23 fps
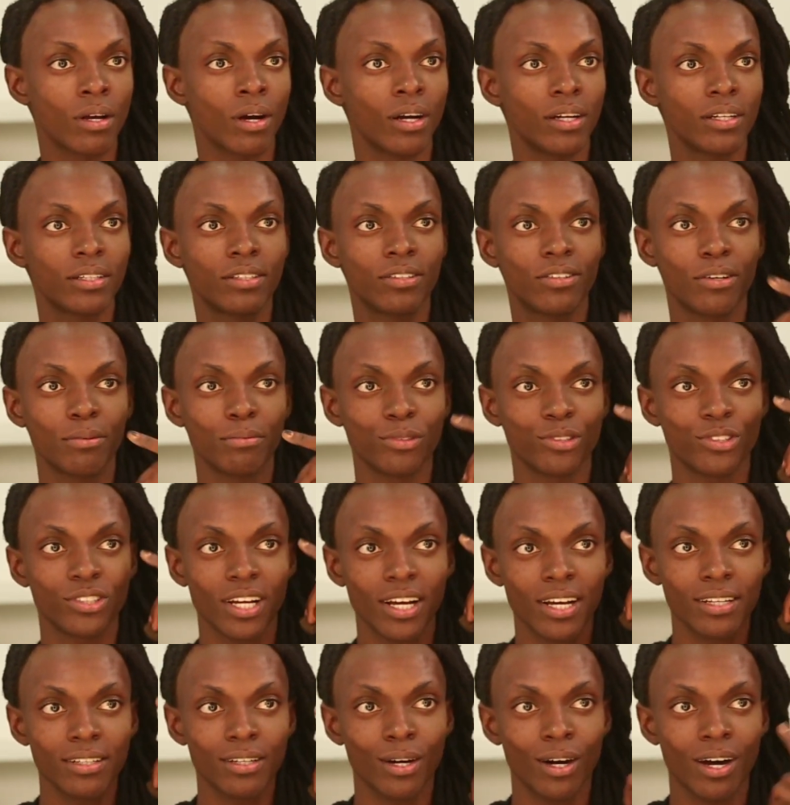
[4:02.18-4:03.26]
Olha que como
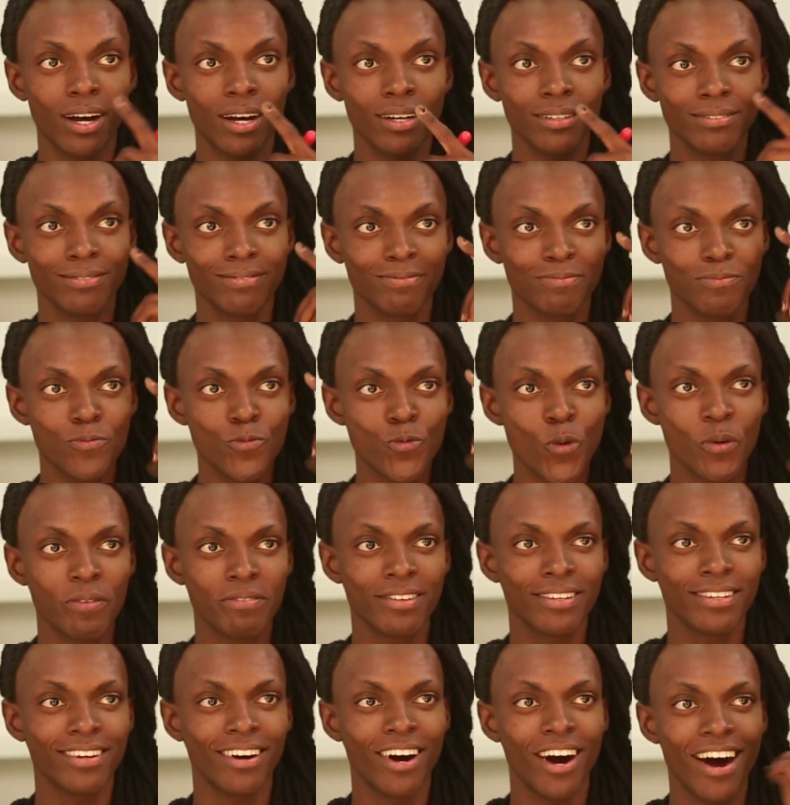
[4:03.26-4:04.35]
já, ó.
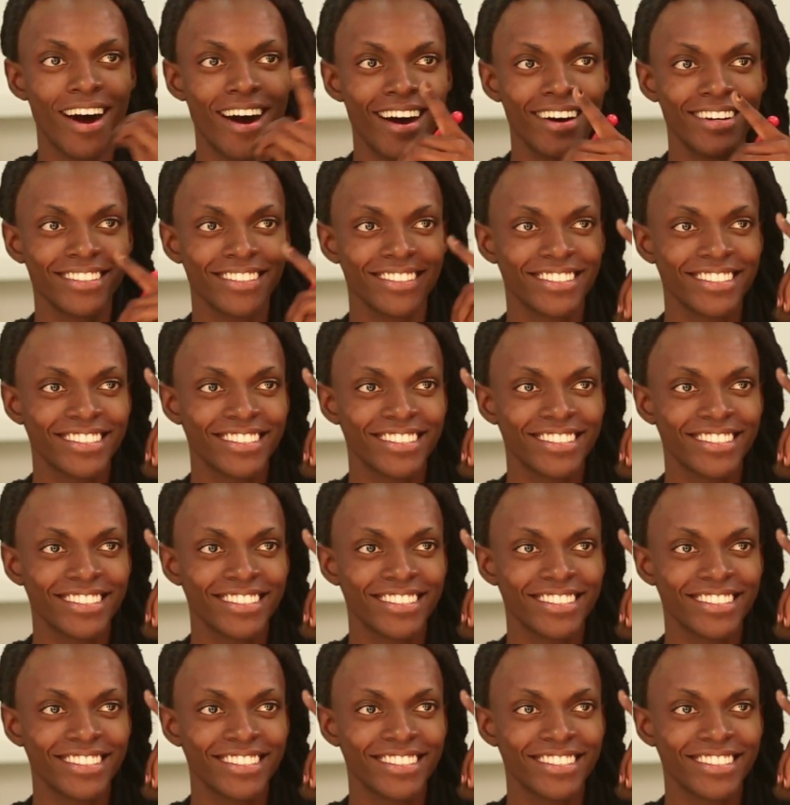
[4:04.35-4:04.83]
Ó,